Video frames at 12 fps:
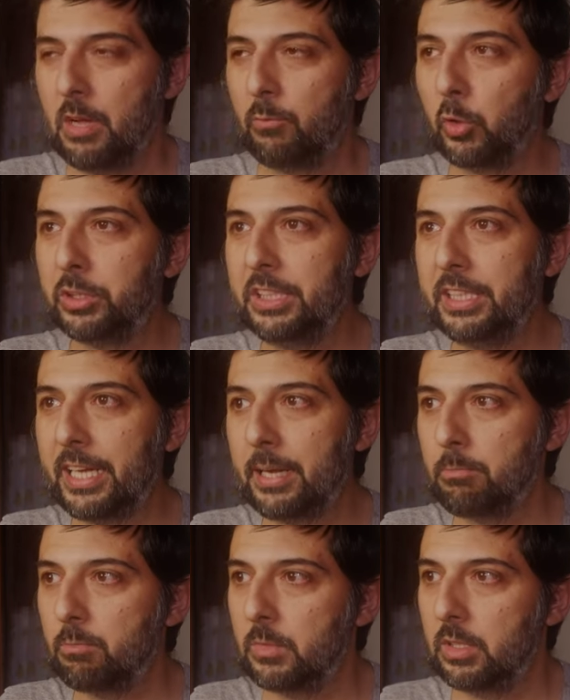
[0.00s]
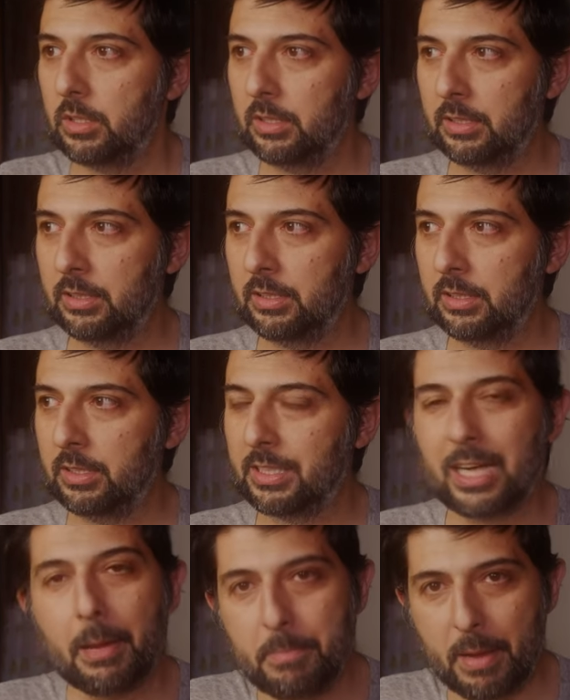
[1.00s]
vuol dire eh,
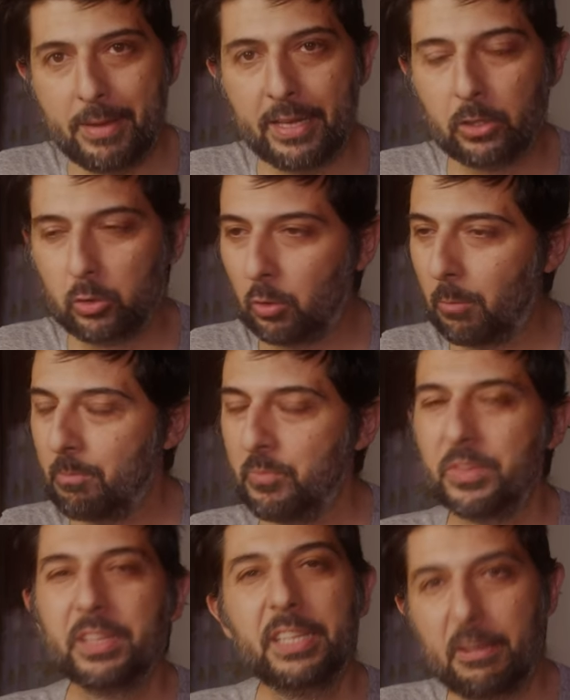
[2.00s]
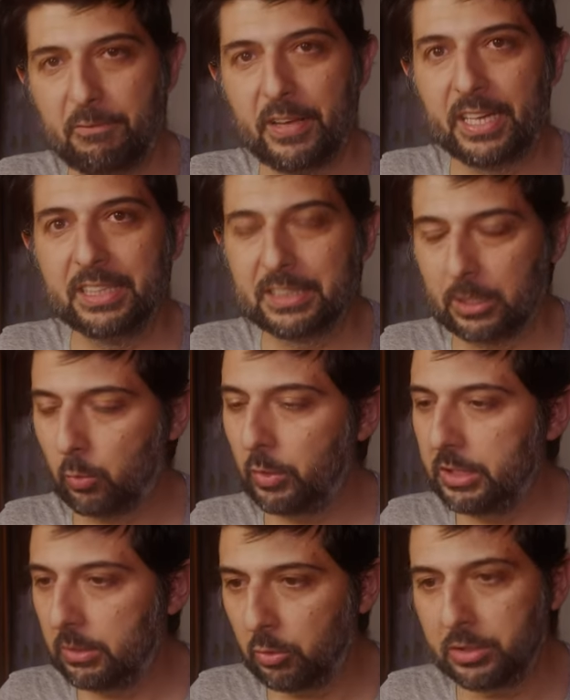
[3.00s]
cambiamento differenza
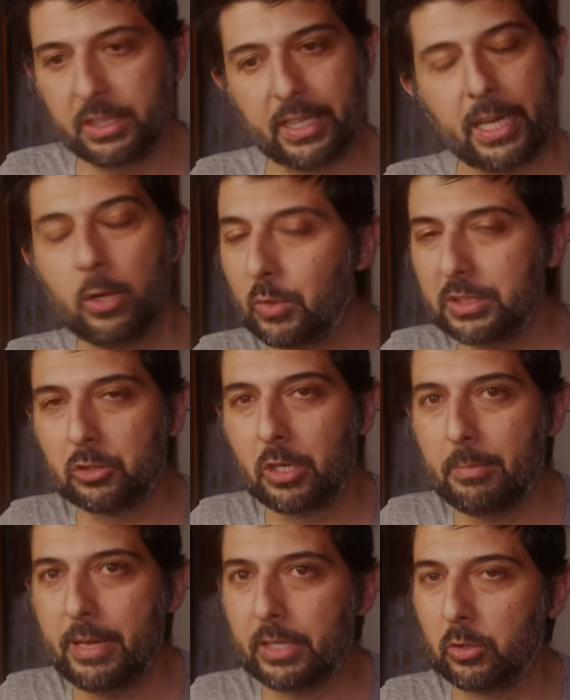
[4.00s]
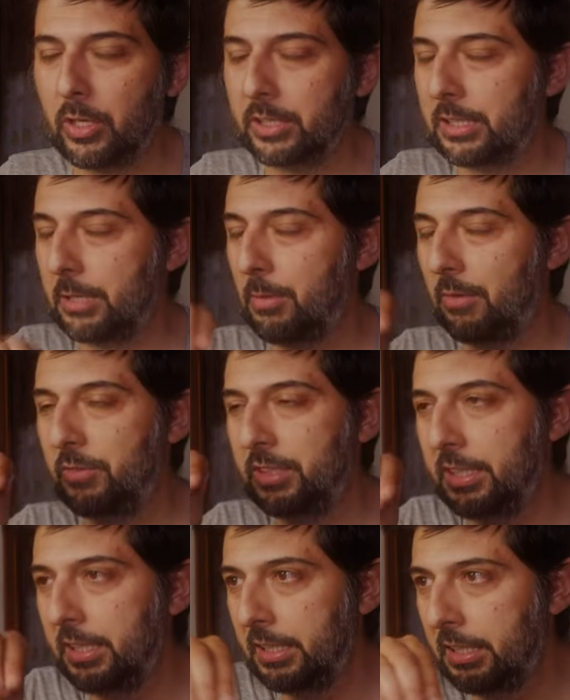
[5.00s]
quindi vuol dire che in questo remake noi andremo a
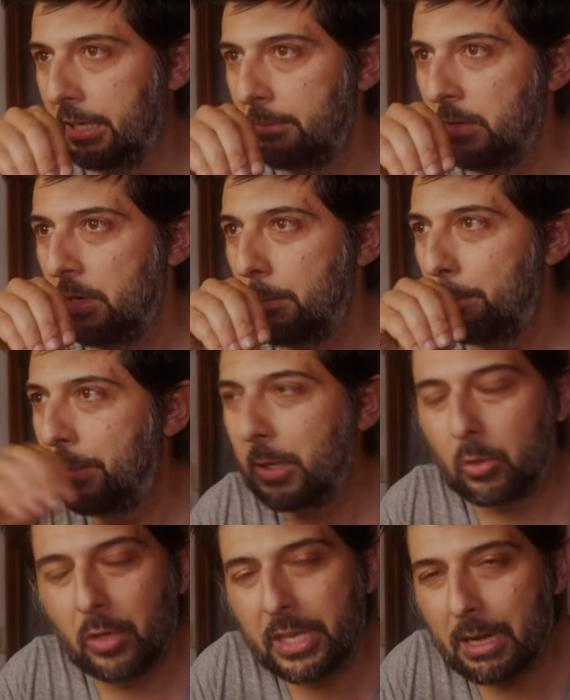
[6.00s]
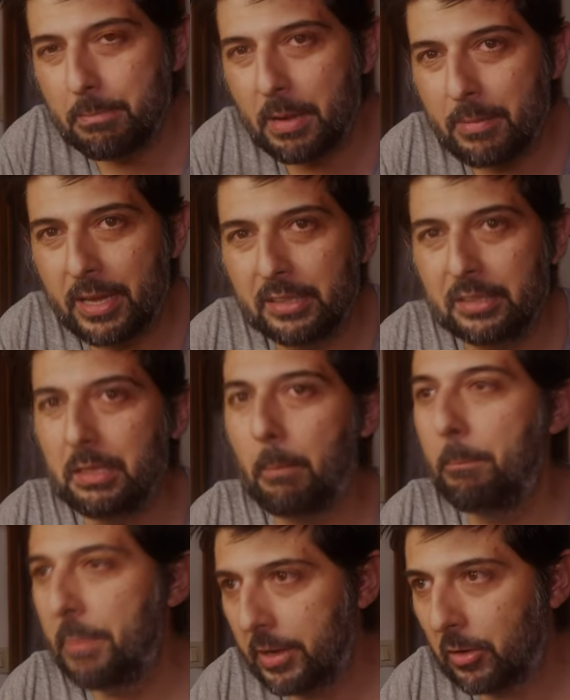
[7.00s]
vedere piccoli cambiamenti
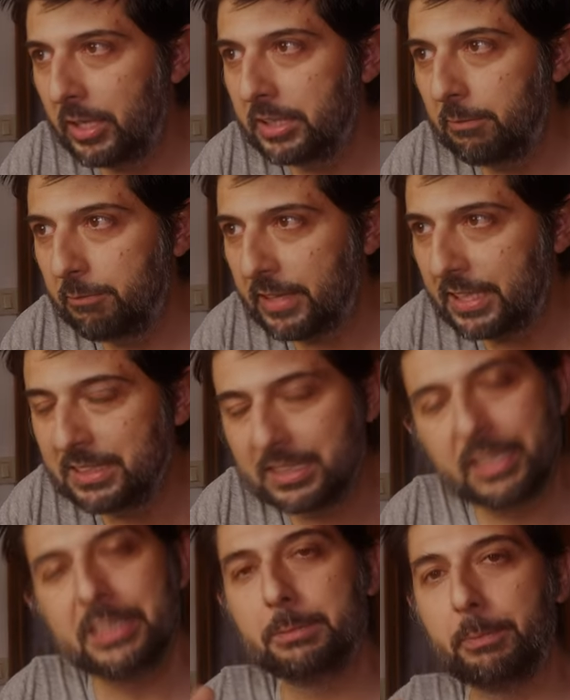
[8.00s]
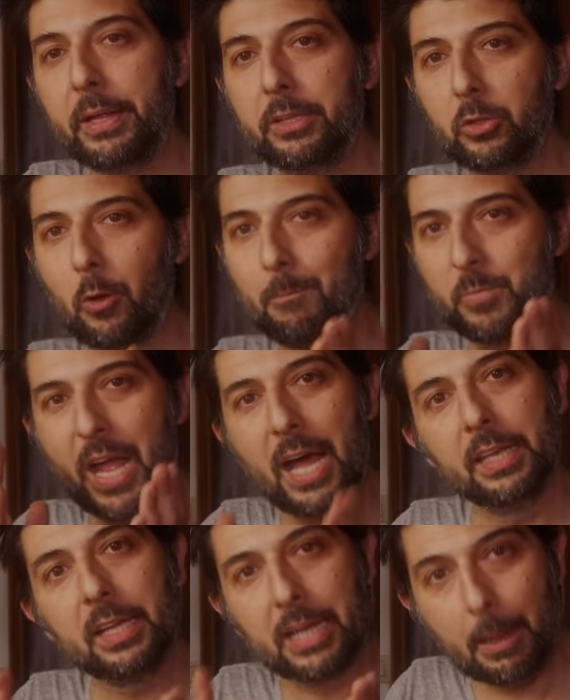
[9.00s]
piccole differenze rispetto
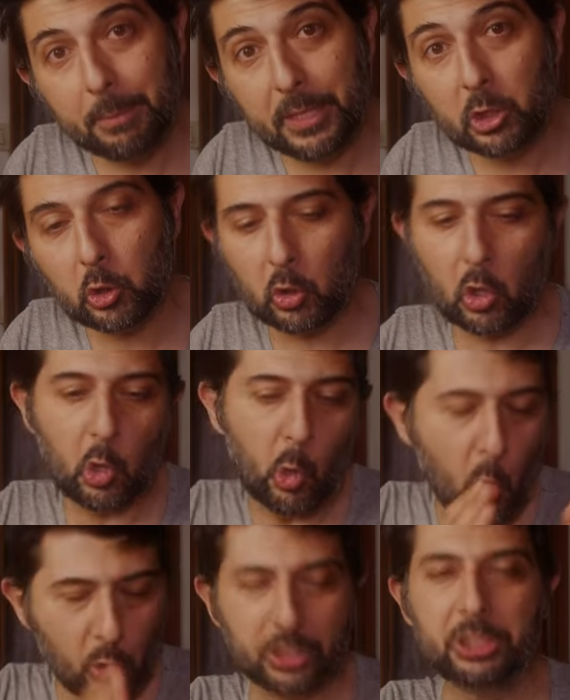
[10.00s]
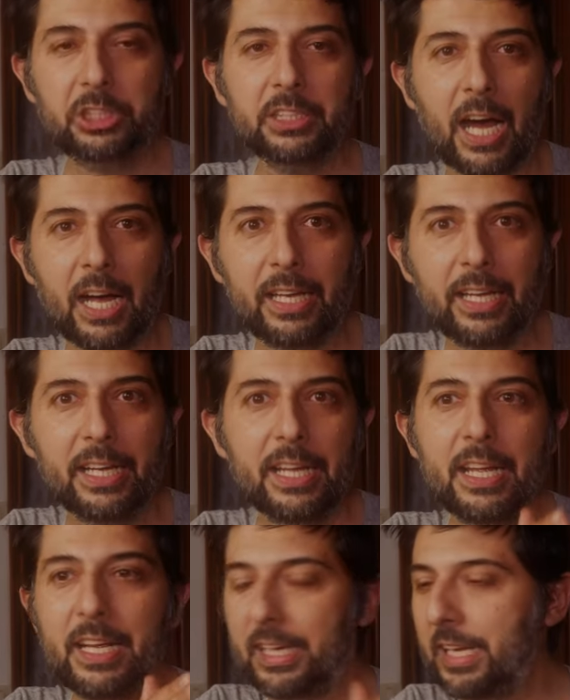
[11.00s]
al capitolo
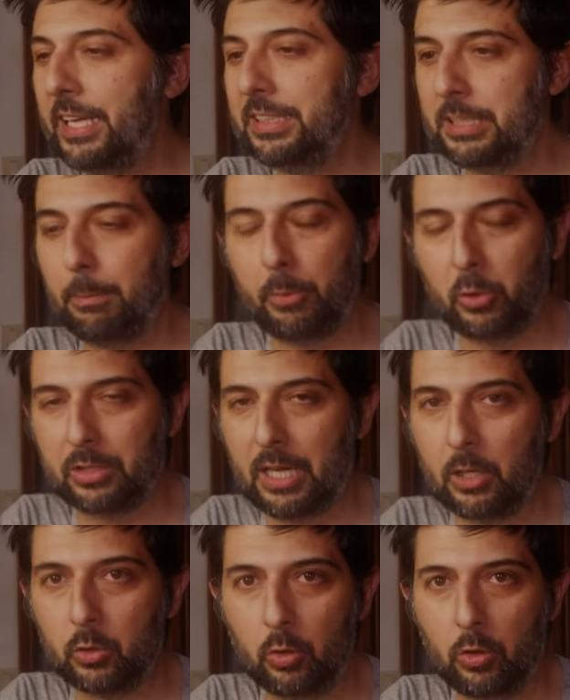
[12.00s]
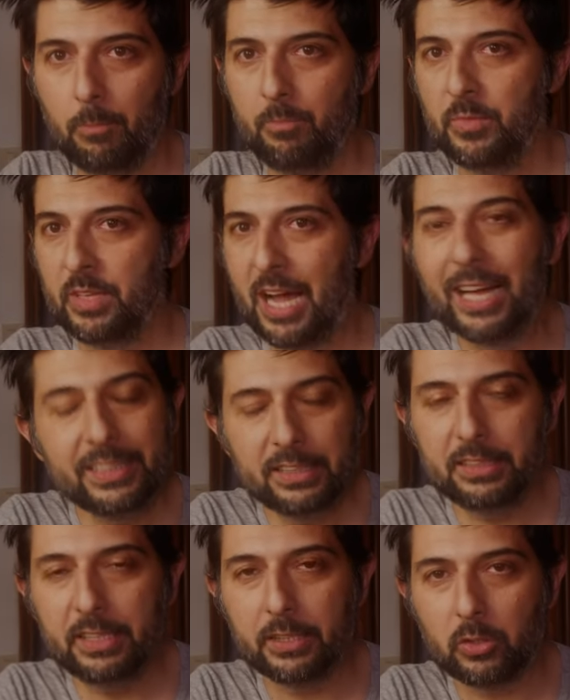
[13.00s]
originale che si è portato anni
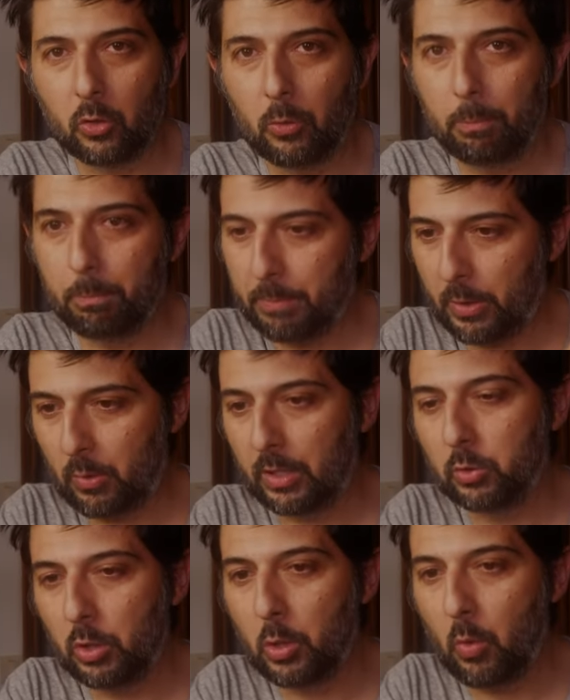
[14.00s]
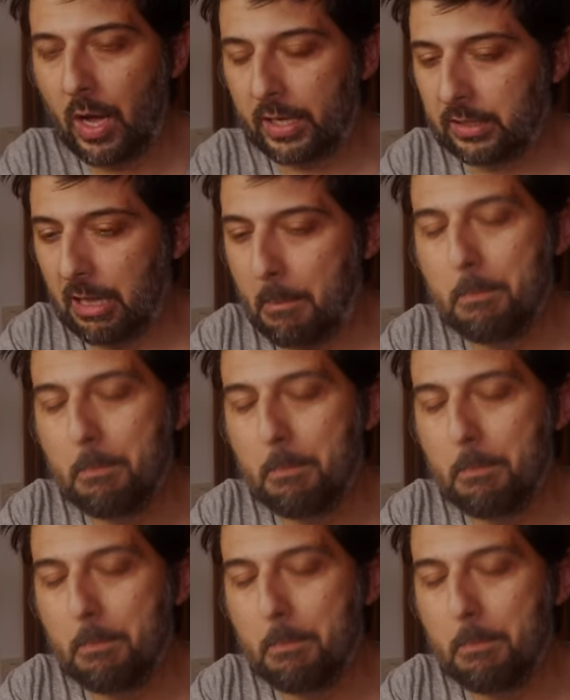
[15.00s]
indietro per quanto riguarda